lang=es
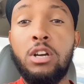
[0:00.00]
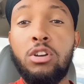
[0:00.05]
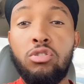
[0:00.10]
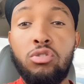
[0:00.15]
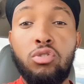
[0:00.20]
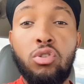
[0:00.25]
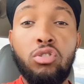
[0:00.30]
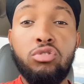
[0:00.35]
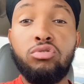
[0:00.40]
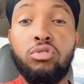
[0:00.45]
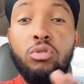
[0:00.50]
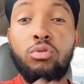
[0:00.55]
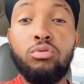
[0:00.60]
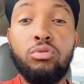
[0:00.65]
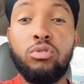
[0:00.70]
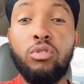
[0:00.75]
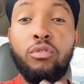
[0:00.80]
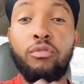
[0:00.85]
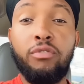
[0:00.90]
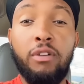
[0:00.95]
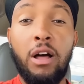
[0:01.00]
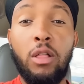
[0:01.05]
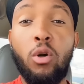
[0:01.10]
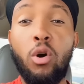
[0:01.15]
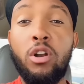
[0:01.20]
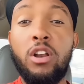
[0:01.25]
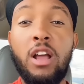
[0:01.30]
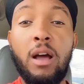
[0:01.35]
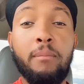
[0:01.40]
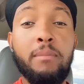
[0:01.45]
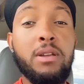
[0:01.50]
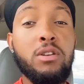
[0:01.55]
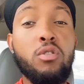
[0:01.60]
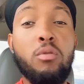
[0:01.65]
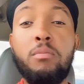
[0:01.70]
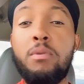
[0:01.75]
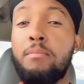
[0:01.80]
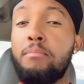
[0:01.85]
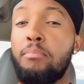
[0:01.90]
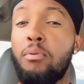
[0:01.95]
Yo soy un triunfador y a mí no
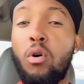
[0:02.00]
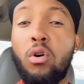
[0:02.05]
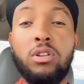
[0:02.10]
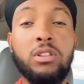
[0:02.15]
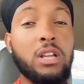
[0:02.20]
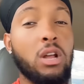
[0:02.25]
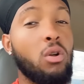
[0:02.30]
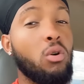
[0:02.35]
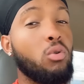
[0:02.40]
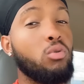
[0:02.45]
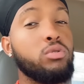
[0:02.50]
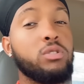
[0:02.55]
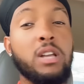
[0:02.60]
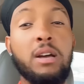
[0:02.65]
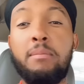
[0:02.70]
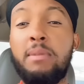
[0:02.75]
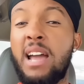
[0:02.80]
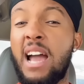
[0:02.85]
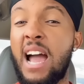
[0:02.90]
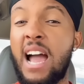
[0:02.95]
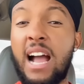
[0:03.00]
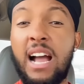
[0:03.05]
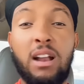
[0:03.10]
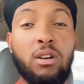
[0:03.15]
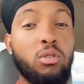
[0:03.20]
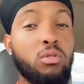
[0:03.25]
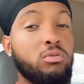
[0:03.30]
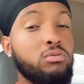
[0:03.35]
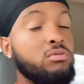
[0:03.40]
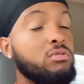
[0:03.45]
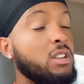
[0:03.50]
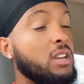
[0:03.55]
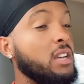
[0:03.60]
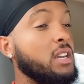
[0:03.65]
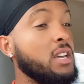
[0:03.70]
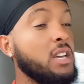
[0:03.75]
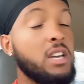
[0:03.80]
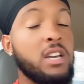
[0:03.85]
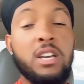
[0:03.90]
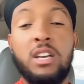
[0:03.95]
me importa lo que usted me haga, lo que usted
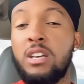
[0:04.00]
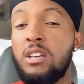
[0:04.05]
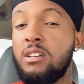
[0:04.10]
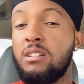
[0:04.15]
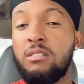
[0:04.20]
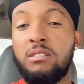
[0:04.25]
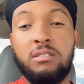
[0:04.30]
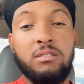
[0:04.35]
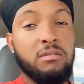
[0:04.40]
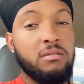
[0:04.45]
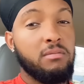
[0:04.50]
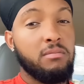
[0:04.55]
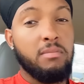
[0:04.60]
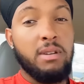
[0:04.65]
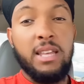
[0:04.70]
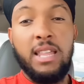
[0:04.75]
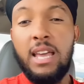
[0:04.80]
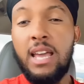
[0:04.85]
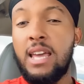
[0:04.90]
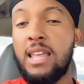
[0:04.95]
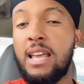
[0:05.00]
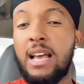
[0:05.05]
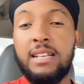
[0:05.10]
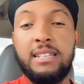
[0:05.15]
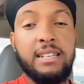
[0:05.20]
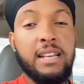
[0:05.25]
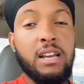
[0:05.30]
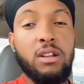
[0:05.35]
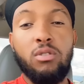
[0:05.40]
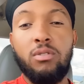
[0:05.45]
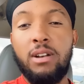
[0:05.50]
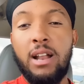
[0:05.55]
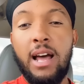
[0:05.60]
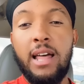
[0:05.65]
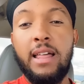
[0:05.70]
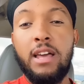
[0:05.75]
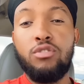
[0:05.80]
me deje de hacer o nada.